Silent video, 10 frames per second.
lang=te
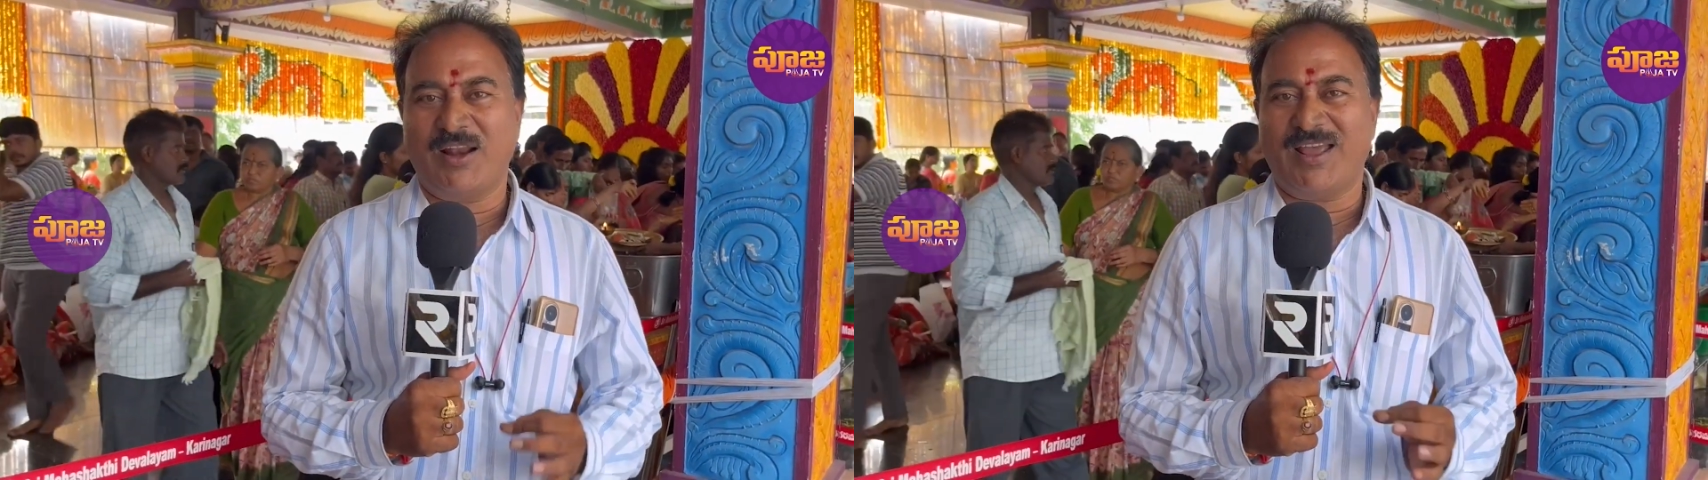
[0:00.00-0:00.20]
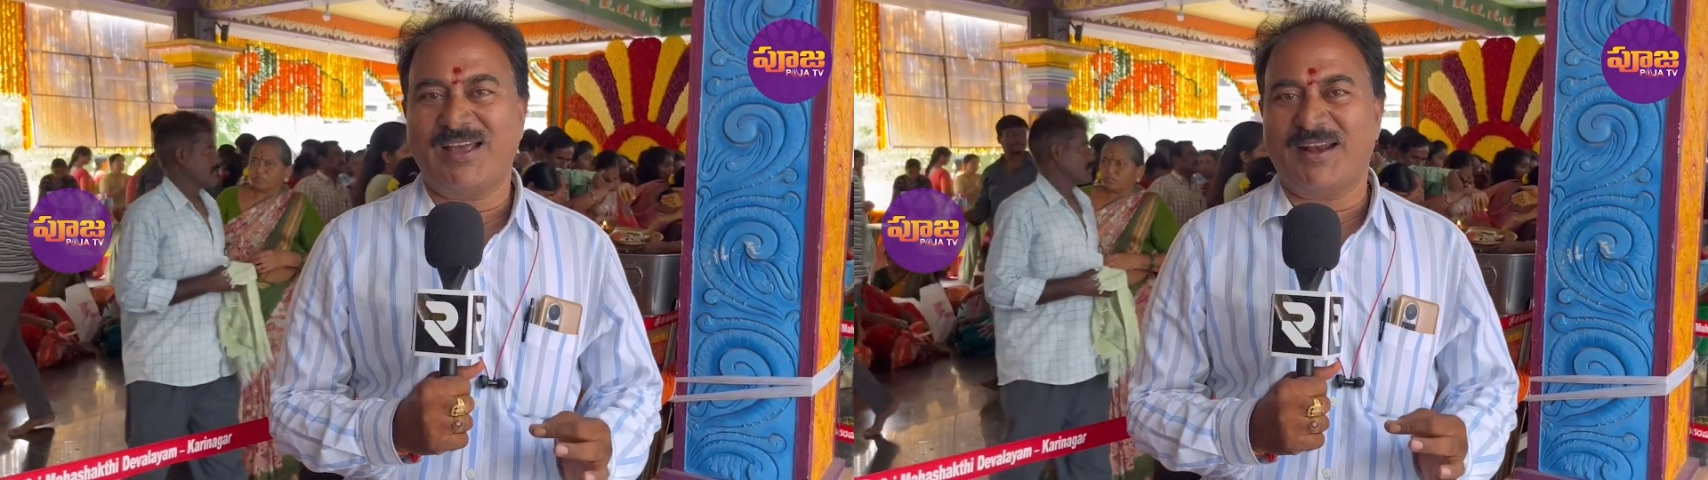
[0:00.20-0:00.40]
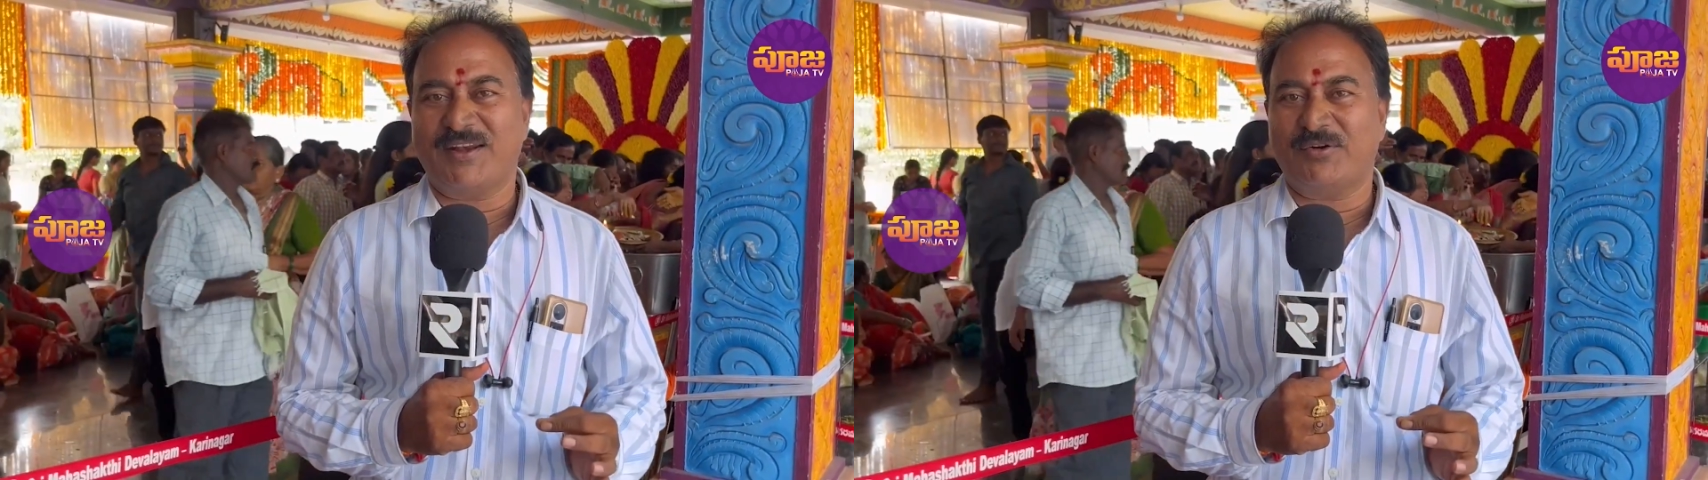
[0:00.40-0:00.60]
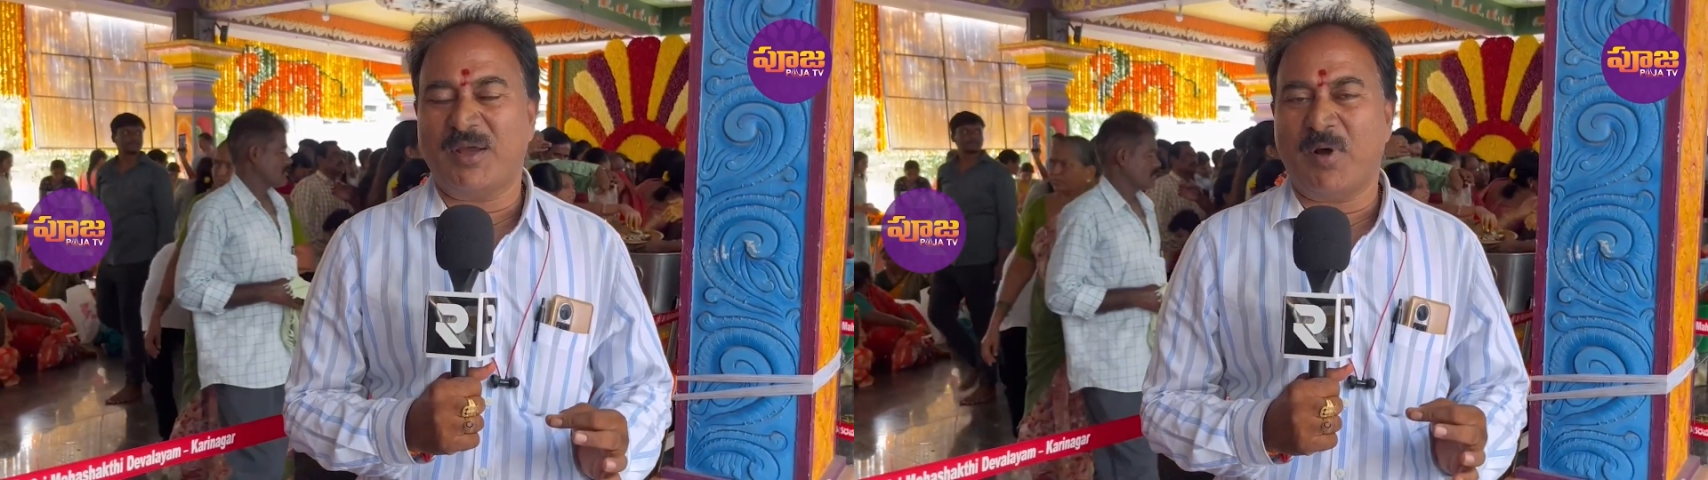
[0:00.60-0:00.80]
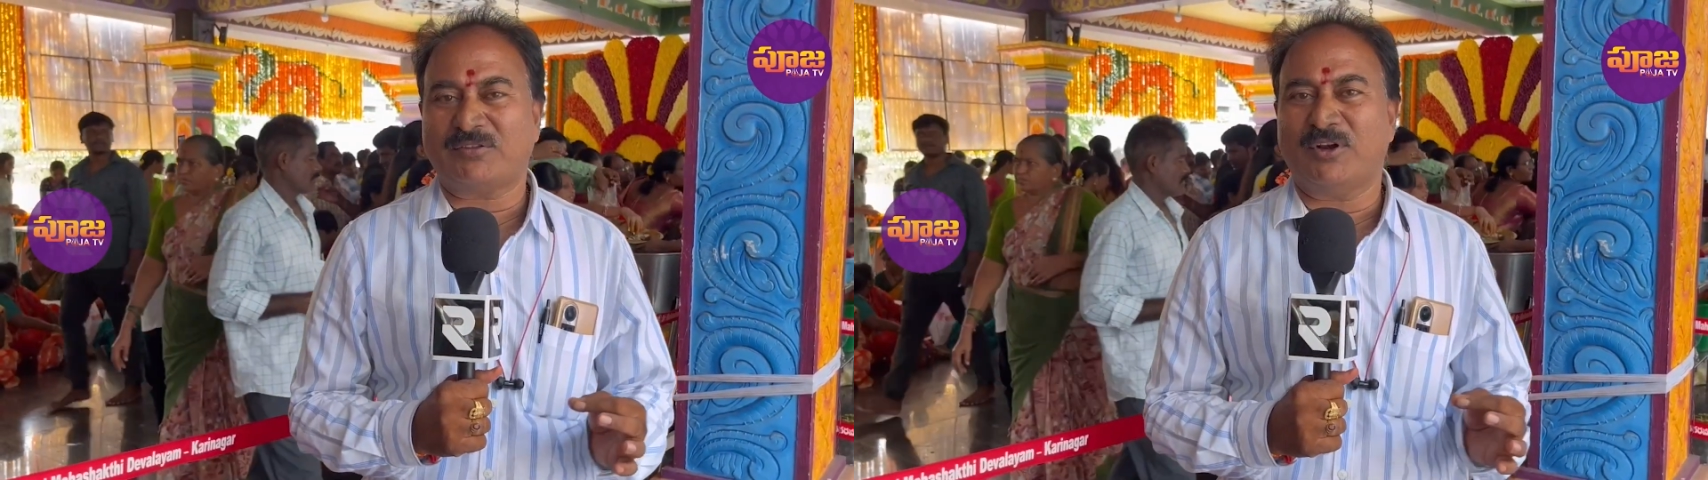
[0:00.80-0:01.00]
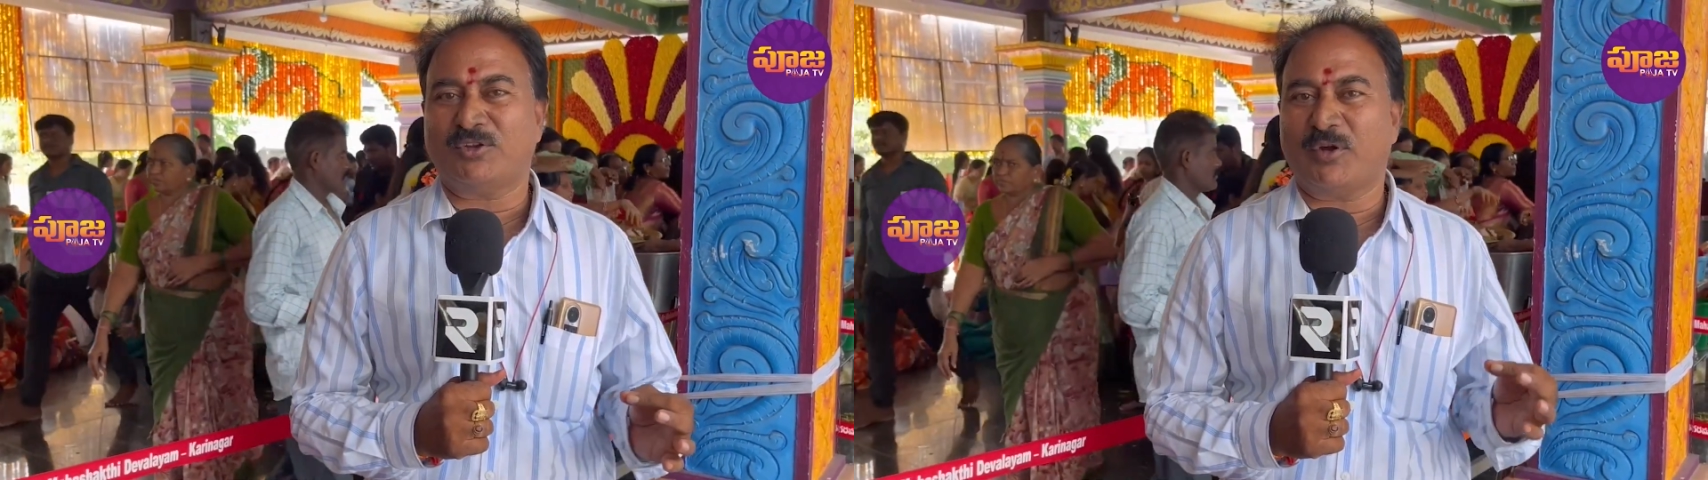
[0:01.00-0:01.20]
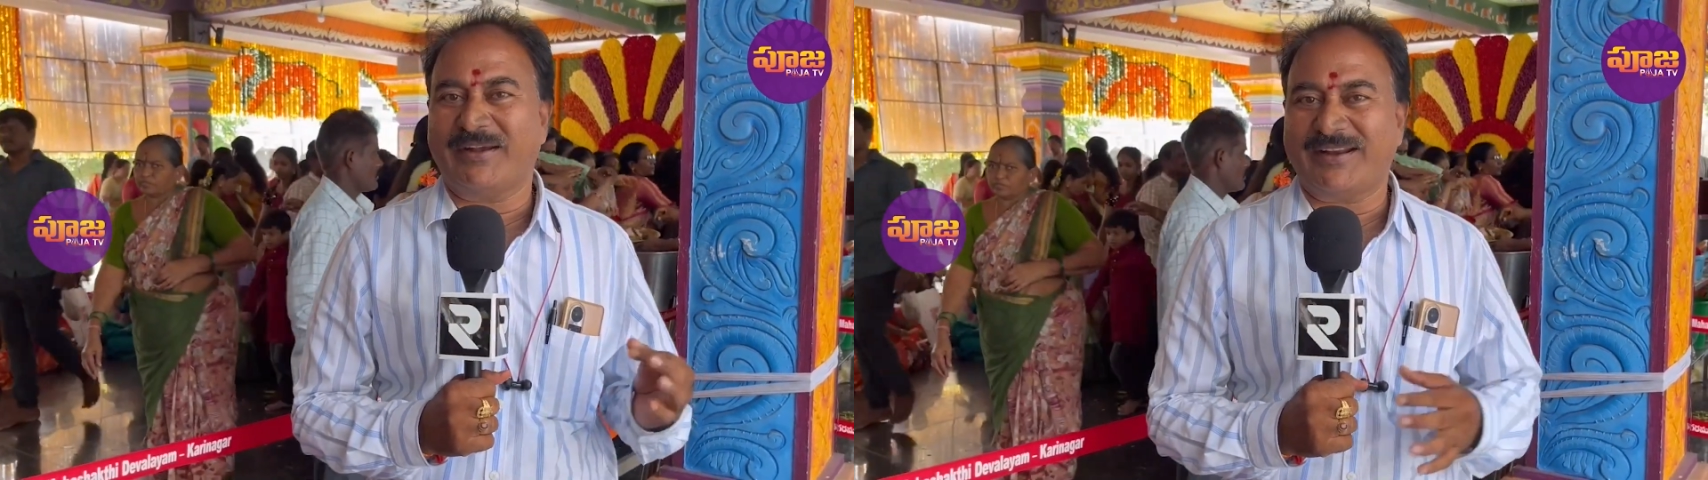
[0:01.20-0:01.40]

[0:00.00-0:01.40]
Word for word: ఆలయాలన్నీ కూడా భక్తులతో